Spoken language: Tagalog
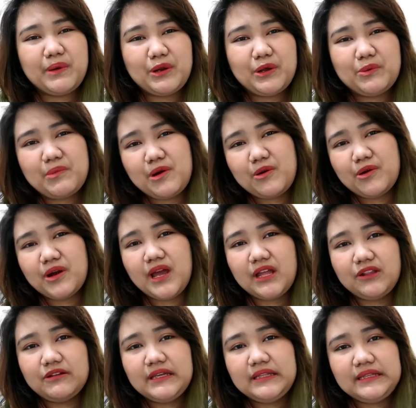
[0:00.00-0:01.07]
Pero yung mga
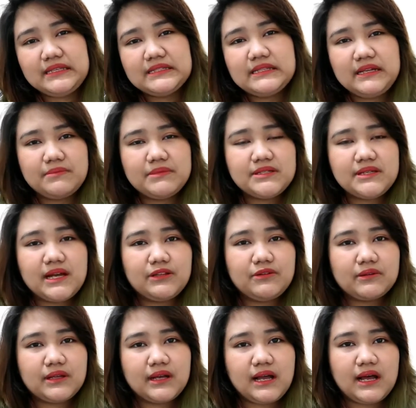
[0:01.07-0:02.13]
Koreano, hindi sila
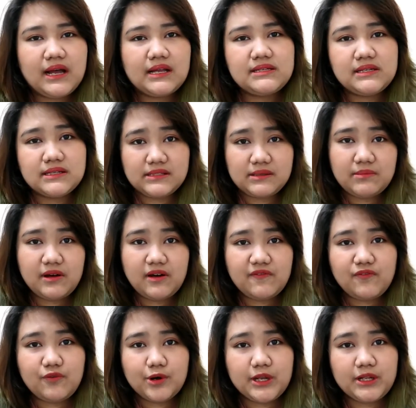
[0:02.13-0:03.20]
masyadong nag adjust sa mga
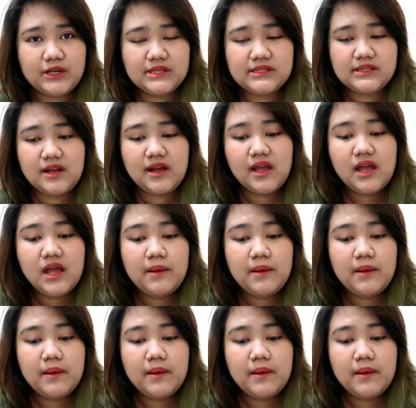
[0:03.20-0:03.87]
foreigners na